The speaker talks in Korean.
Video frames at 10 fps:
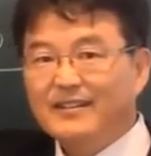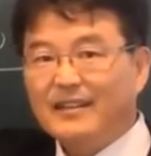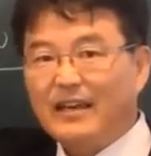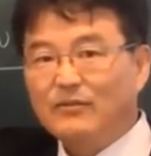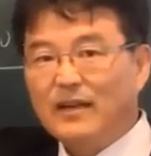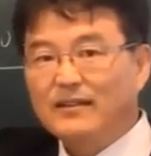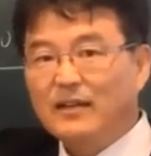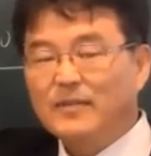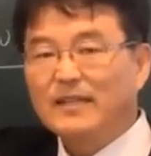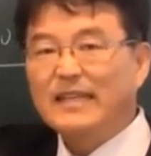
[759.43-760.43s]
대운의
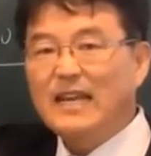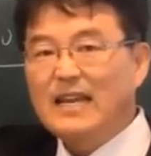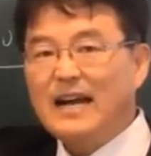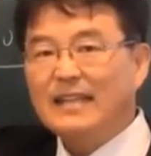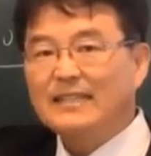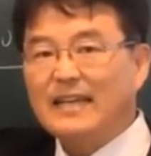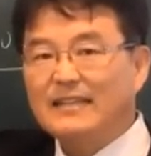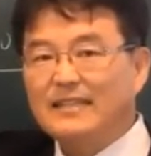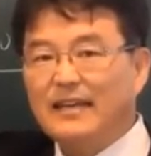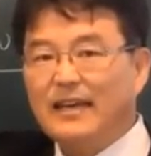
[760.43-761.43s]
흐름에서 일간
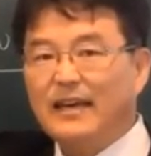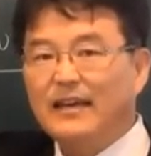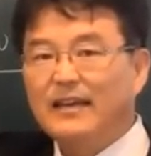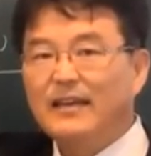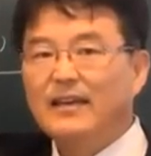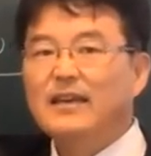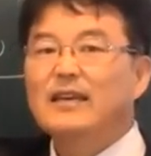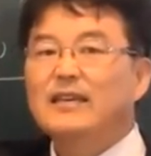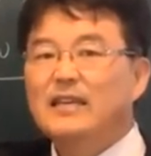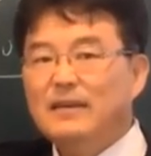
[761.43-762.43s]
자체에
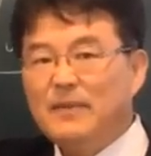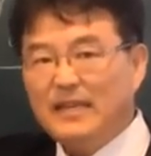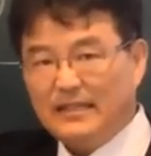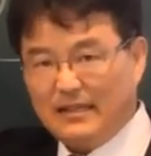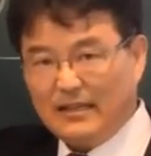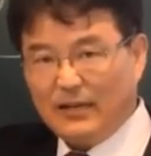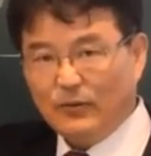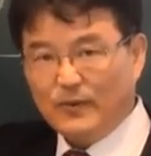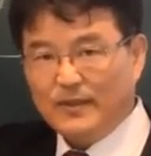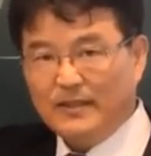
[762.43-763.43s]
힘이 있을
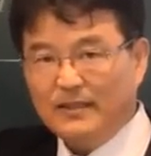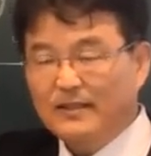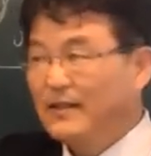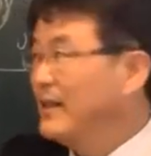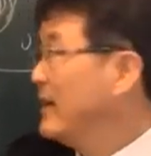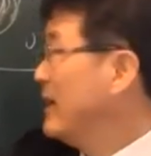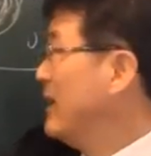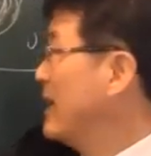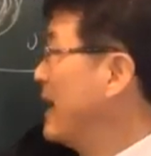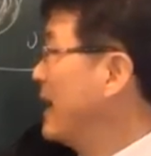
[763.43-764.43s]
경우는
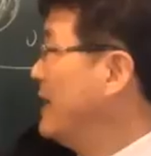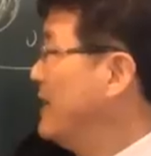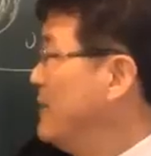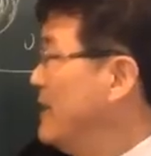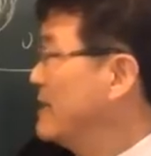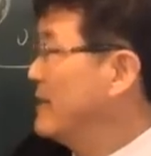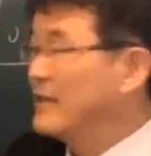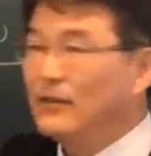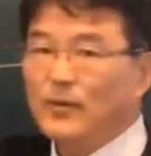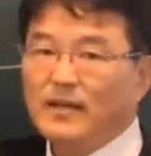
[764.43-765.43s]
일간의 힘이 있을
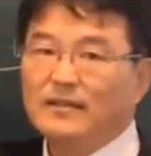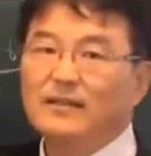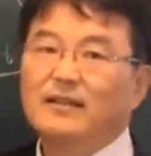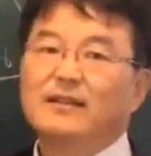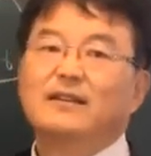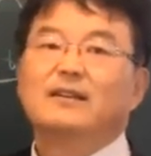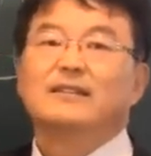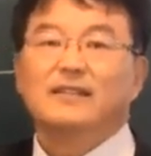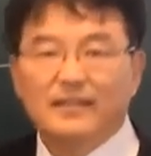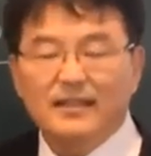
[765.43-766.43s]
경우에는
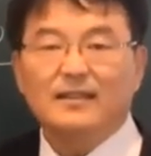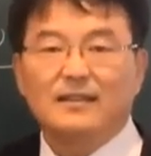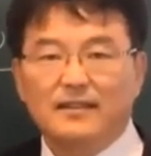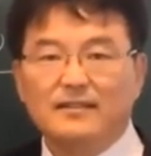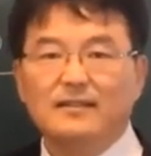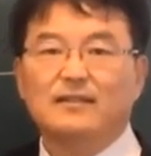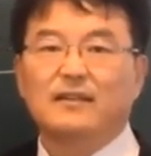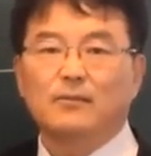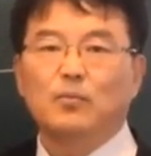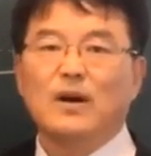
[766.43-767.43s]
능히 그것을
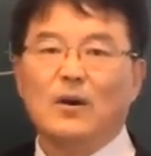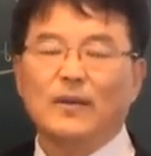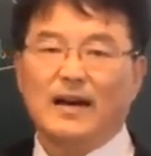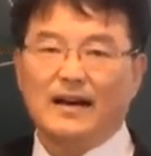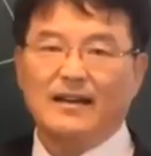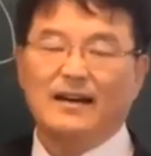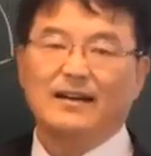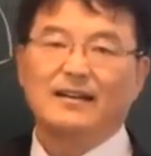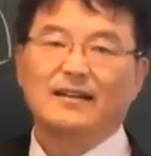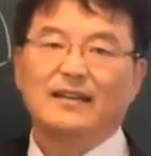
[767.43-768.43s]
극복하고
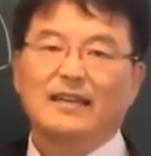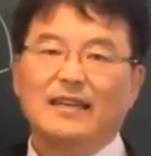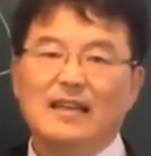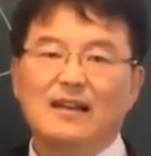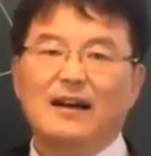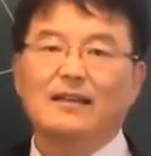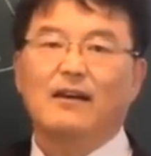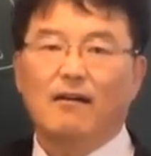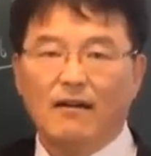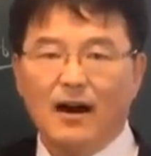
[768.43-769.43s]
나가나 일간이
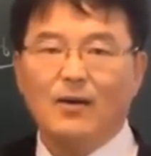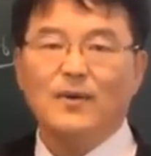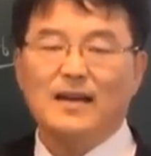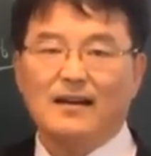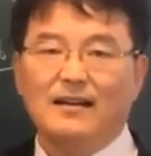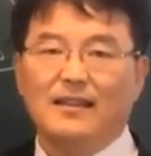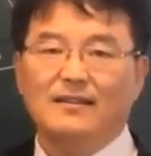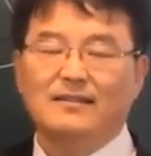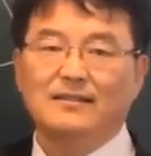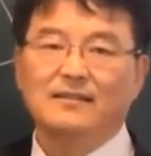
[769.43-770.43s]
허하고 약할
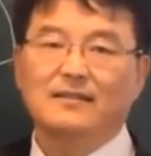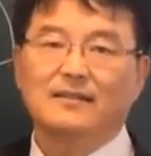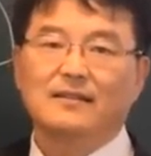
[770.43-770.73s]
때는